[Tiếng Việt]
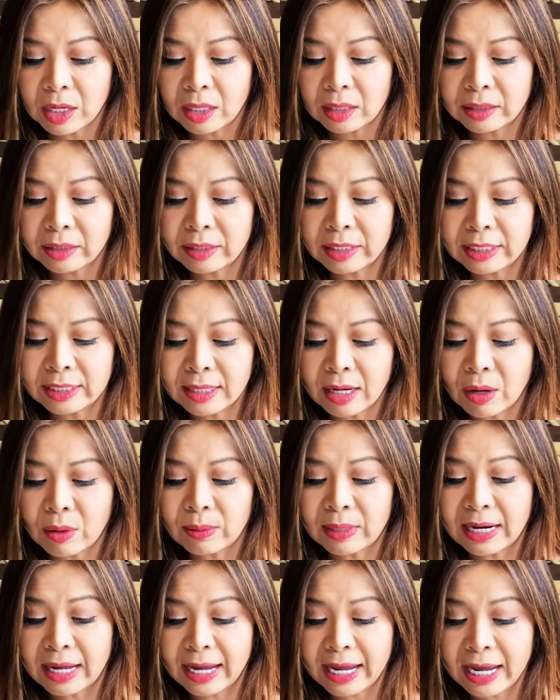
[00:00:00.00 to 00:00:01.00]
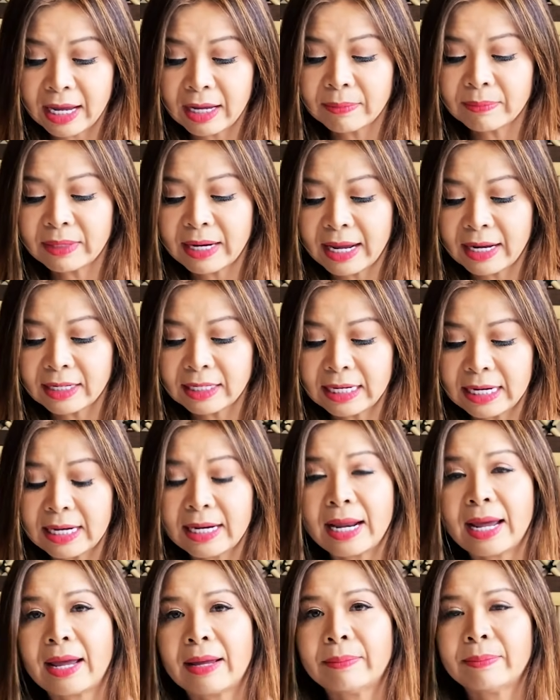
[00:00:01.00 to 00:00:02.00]
người chồng là em đang đi
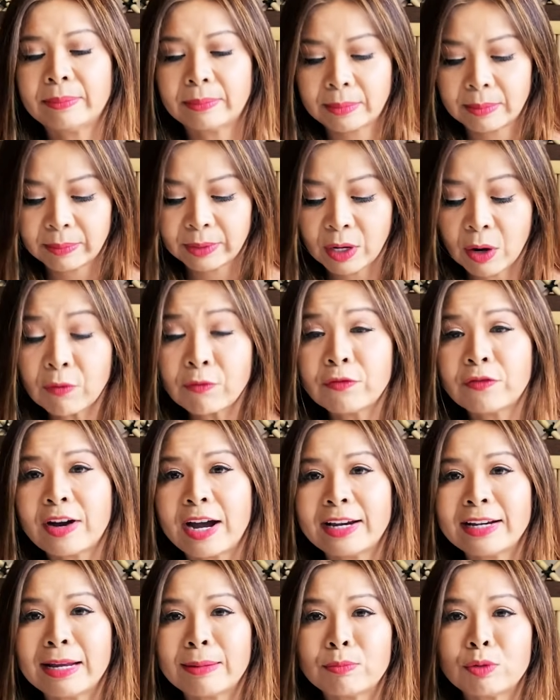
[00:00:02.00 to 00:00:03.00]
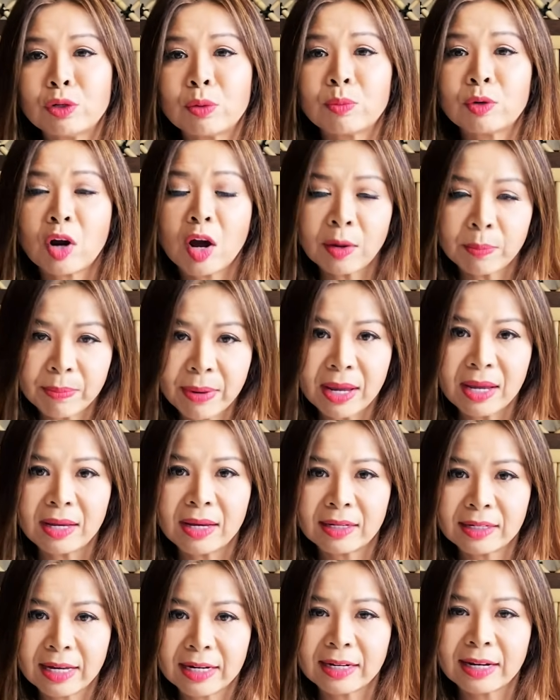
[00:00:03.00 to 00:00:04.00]
làm không phải nằm trong en o xê B
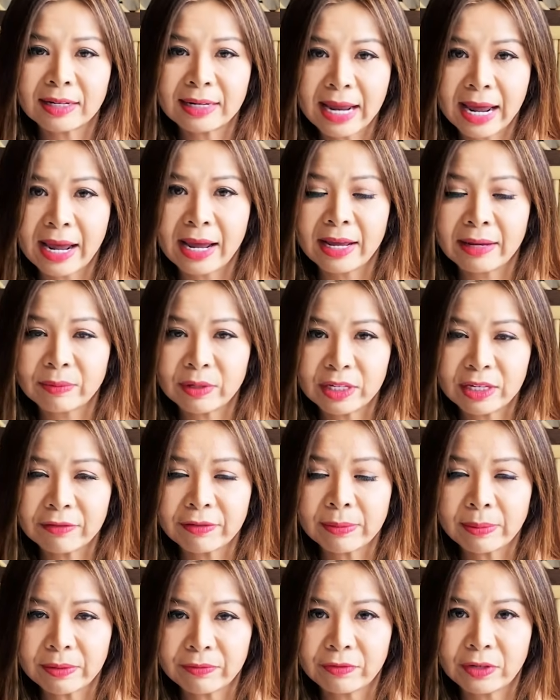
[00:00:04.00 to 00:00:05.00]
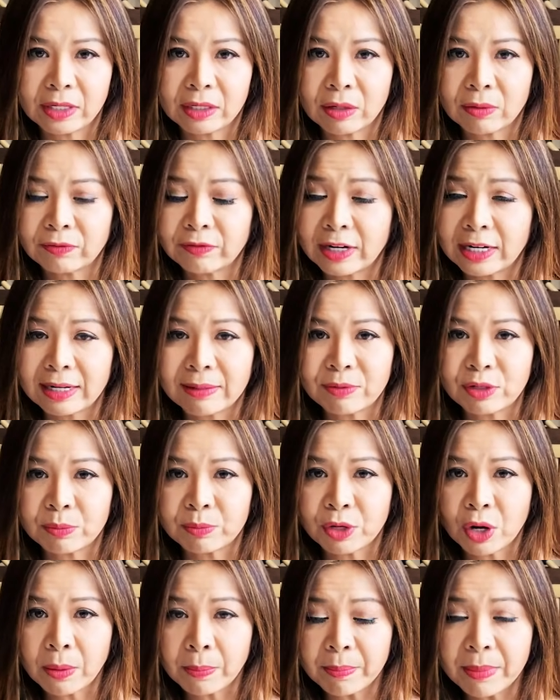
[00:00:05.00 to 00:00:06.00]
ở Canada, em có giấy phép làm việc không phải nằm trong
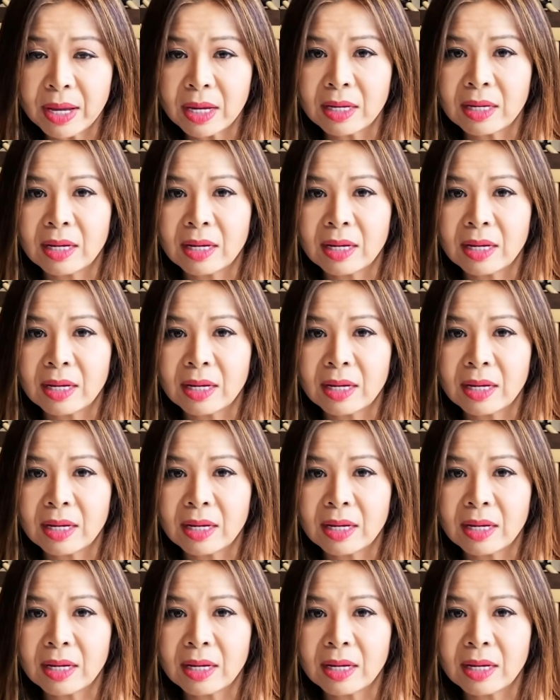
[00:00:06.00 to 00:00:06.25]
en o xê B